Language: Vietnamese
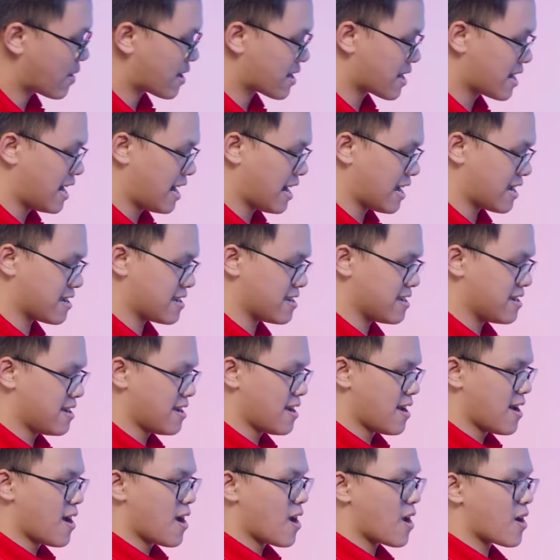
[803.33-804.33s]
quá đây
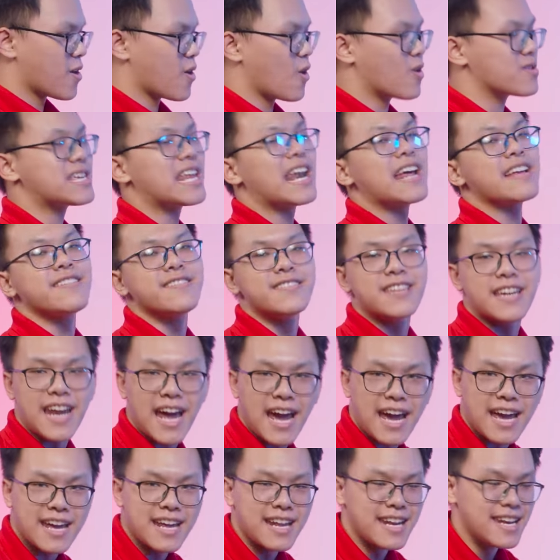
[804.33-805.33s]
nó sẽ là như thế
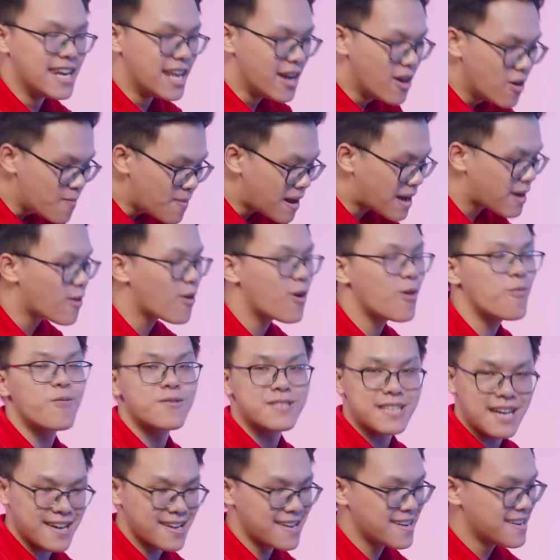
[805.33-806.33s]
này nếu mà nó không
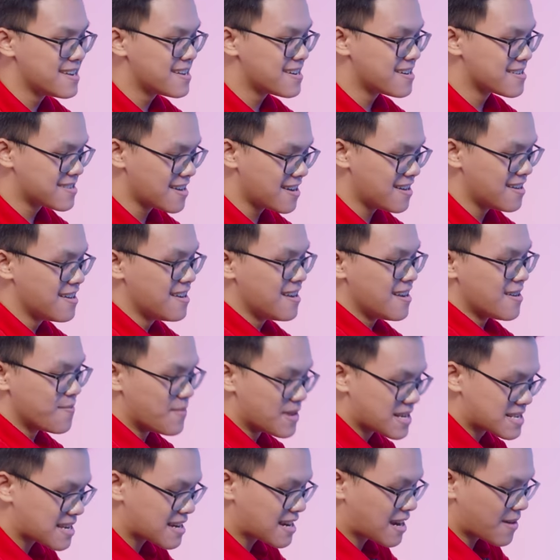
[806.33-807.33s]
có dây được chưa
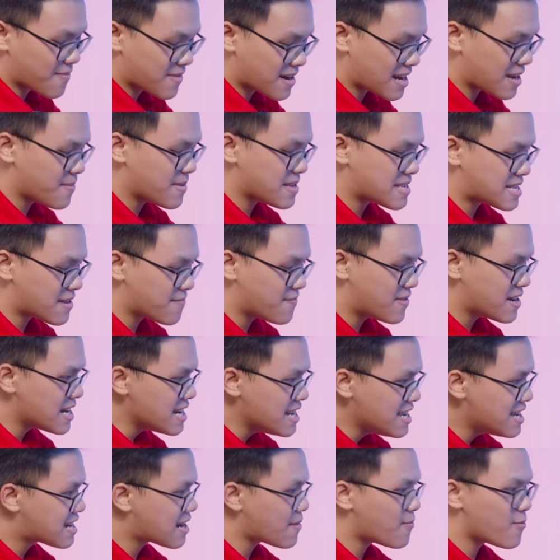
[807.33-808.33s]
mình sẽ cầm cái này mình sẽ vứt
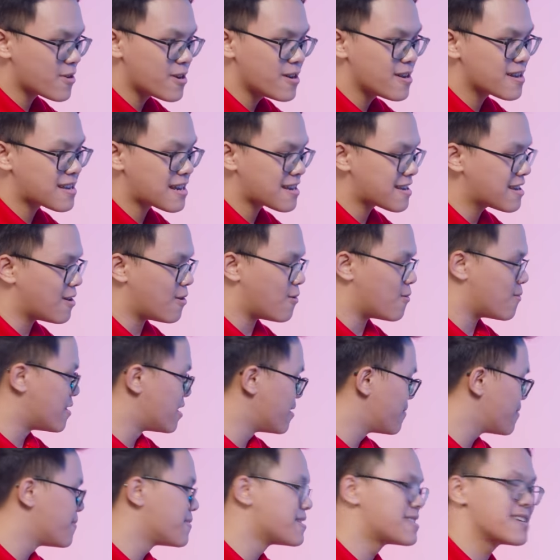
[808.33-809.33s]
đi khắp mọi nơi các kiểu
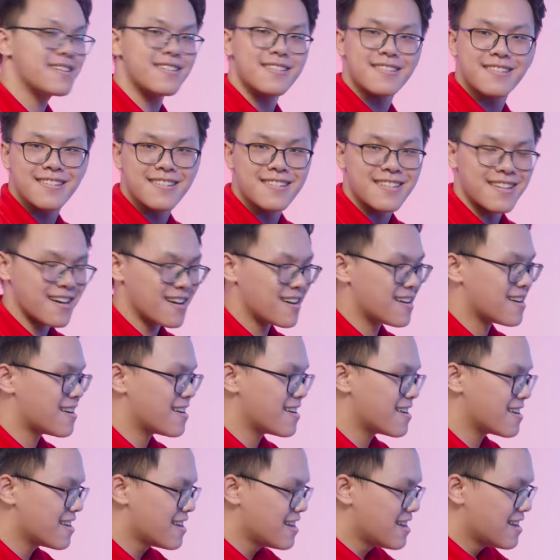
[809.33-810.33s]
nếu mà mình thích
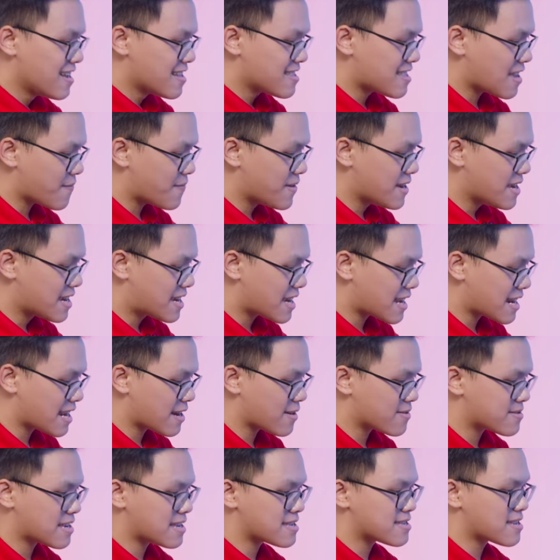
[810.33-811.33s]
đấy tại vì cái này
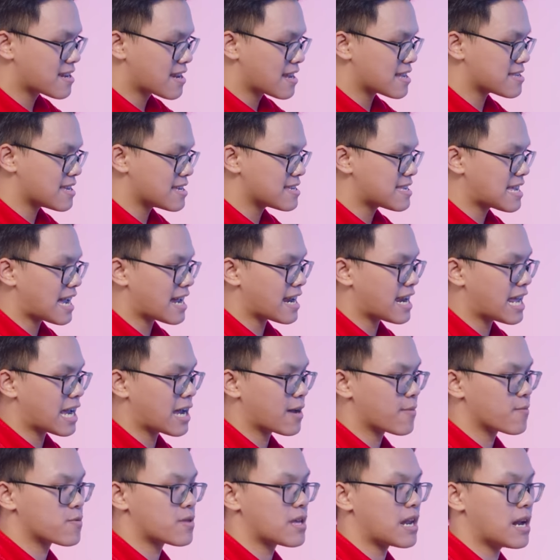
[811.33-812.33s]
nó sẽ rất là dễ dàng để anh
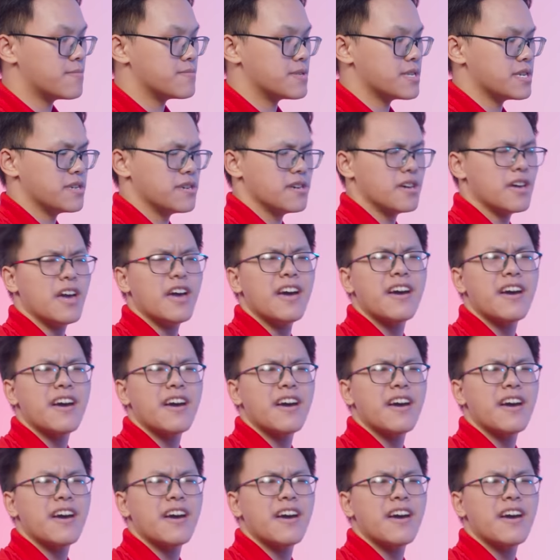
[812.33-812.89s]
em có thể làm gì